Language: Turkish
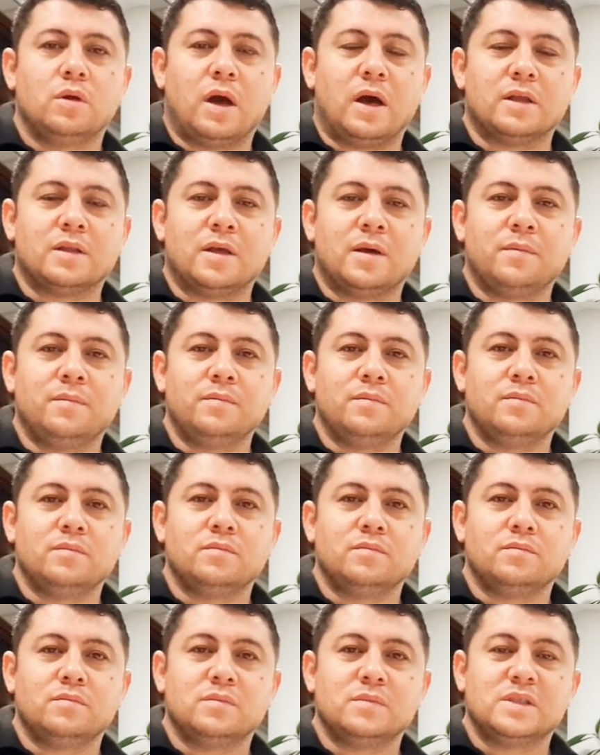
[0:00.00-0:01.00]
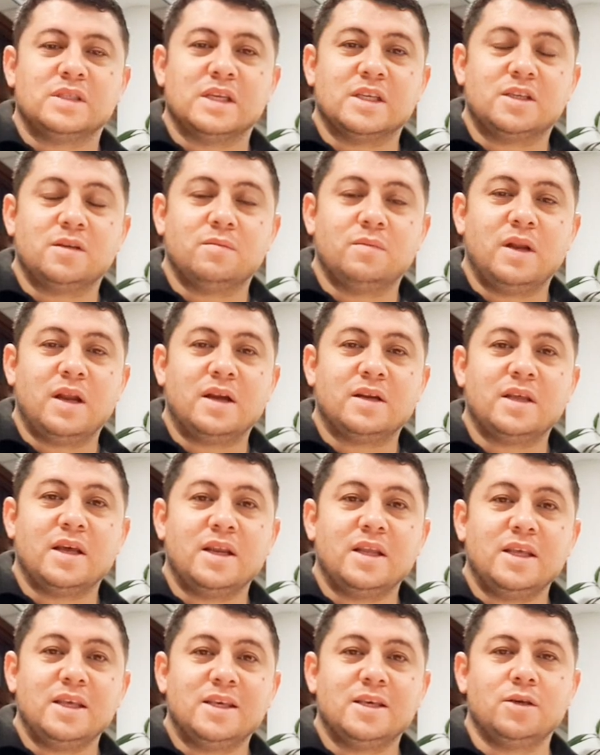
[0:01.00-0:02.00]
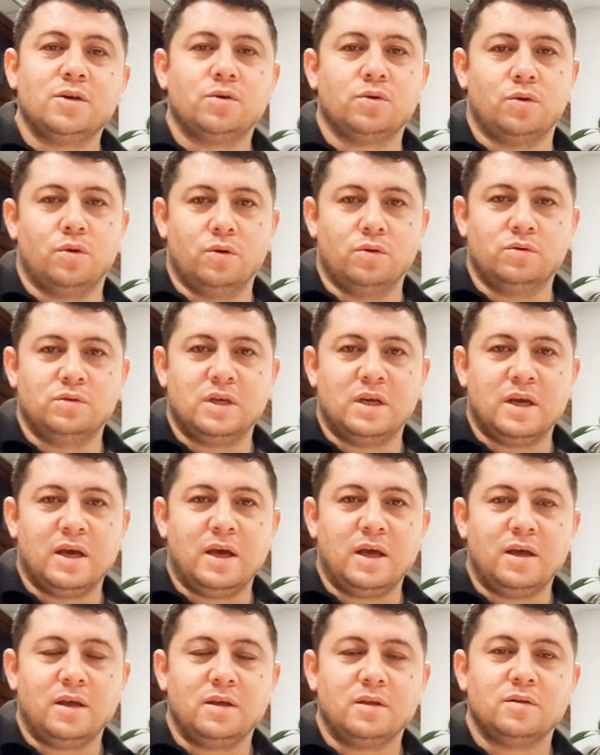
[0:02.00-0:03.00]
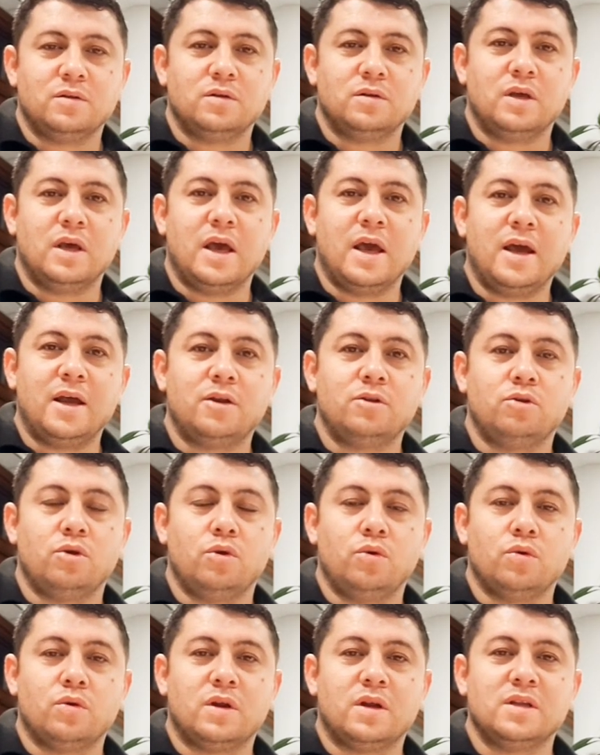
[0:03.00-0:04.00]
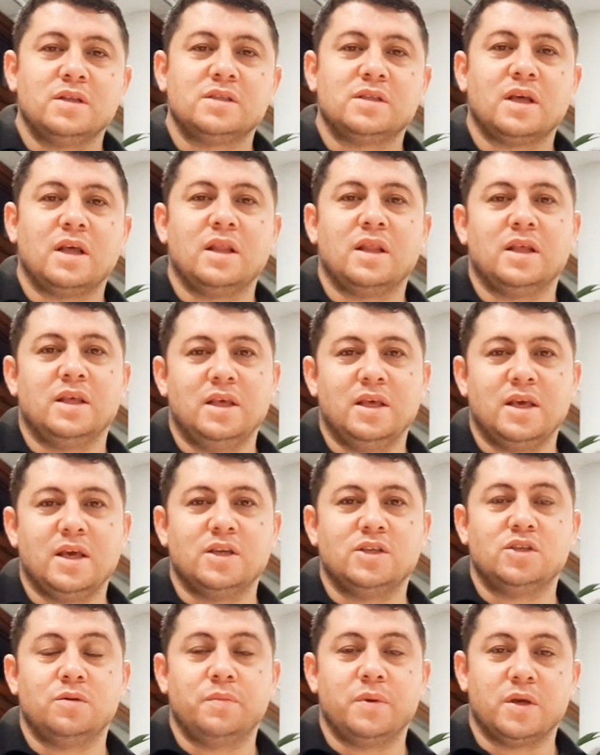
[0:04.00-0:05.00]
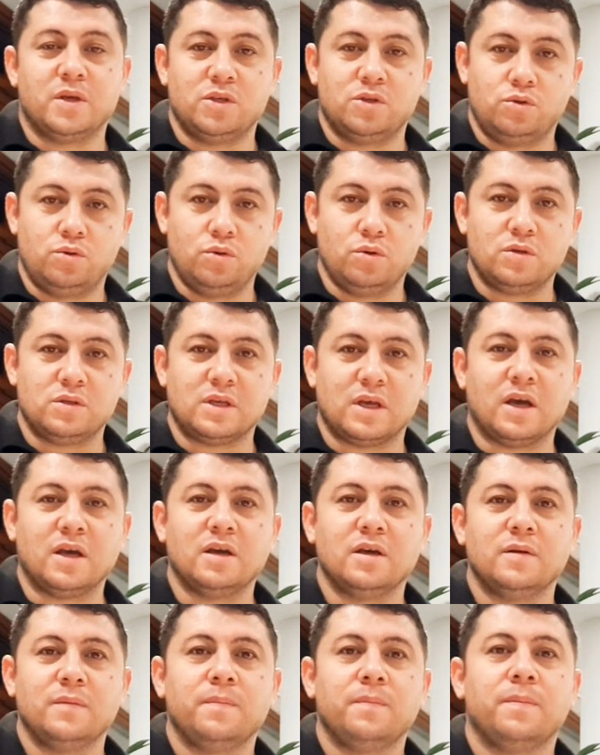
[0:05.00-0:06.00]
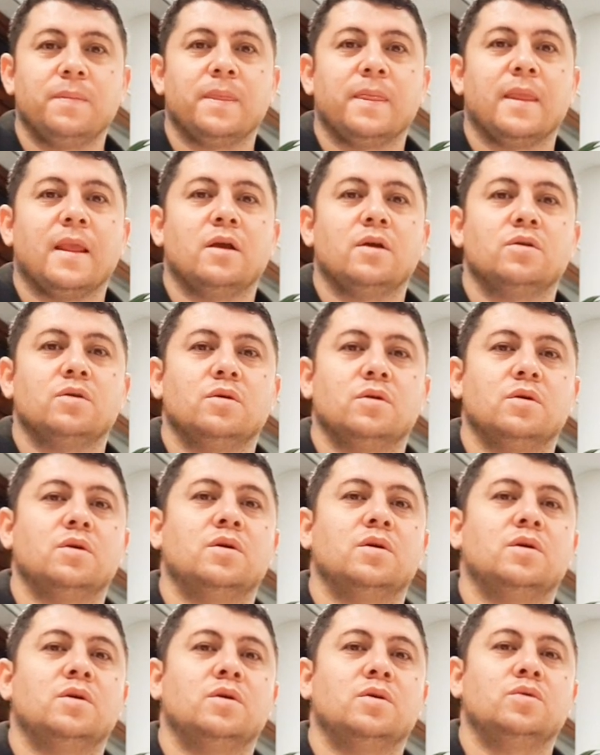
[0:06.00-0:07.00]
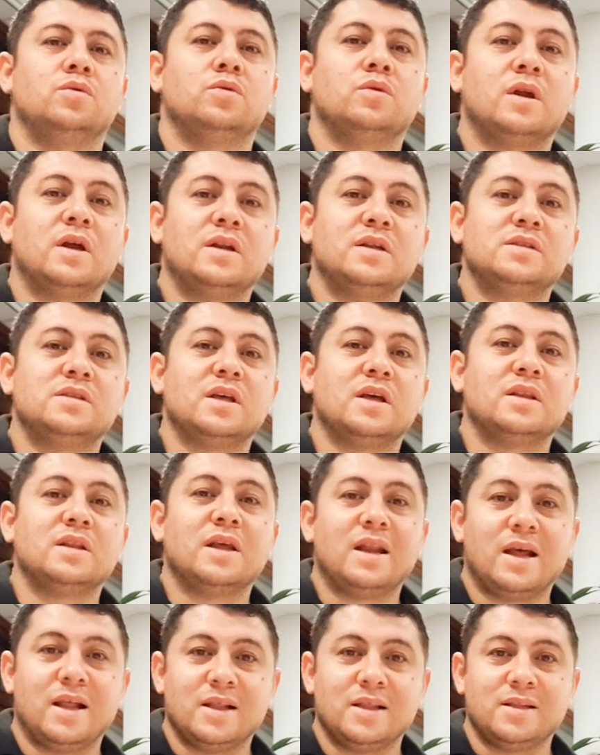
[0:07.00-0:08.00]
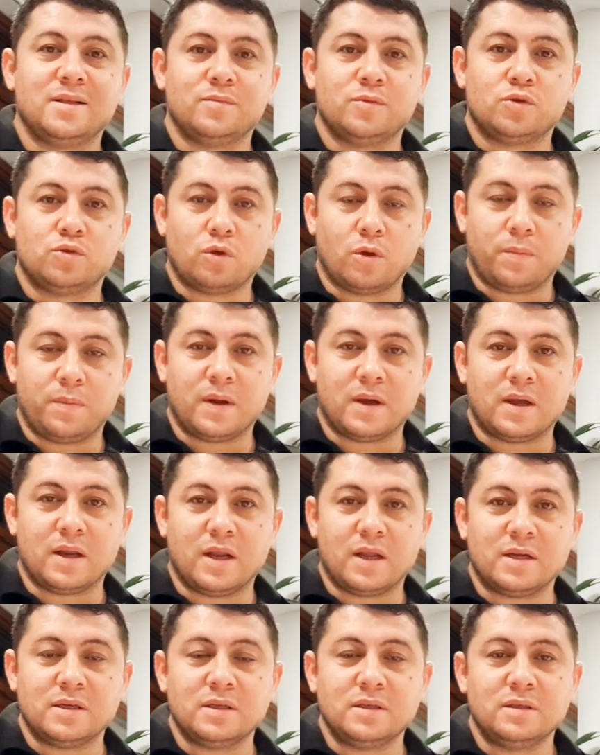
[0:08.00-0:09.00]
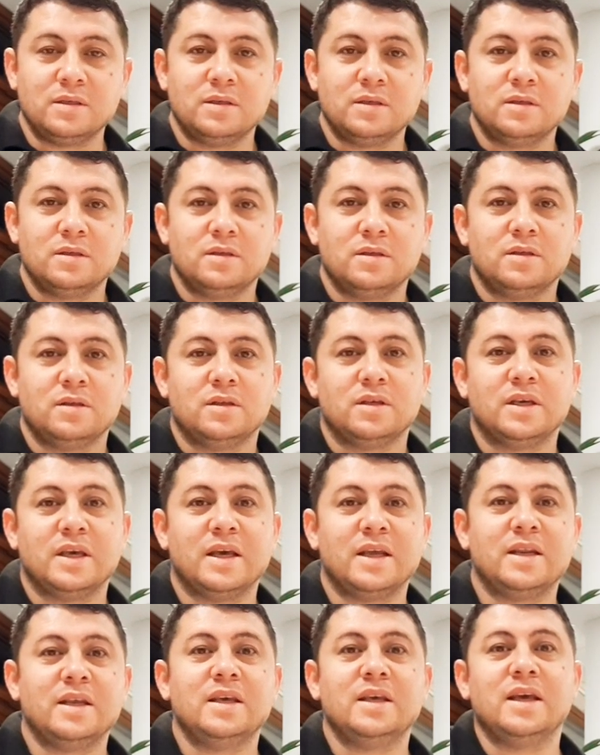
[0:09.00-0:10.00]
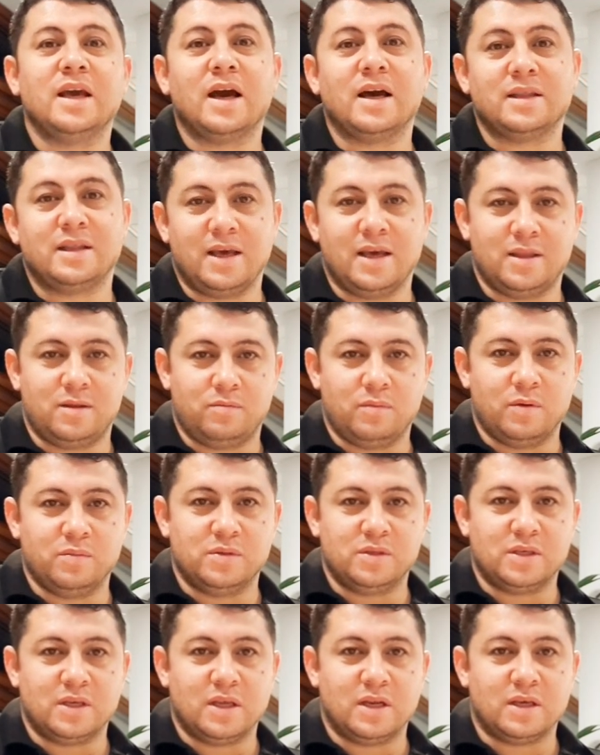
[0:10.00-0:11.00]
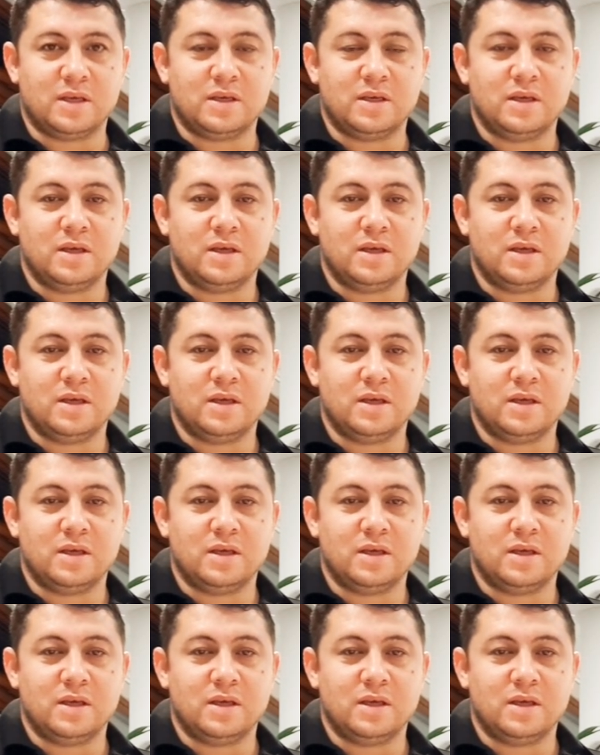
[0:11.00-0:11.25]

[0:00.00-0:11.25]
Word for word: Adam seçimlerden iki gün önce ya eğer diyor Yunanistan'la iyi geçinmek istiyorsak ee, Yunanistan'dan aldığımız toprakları geri iade etmemiz gerek.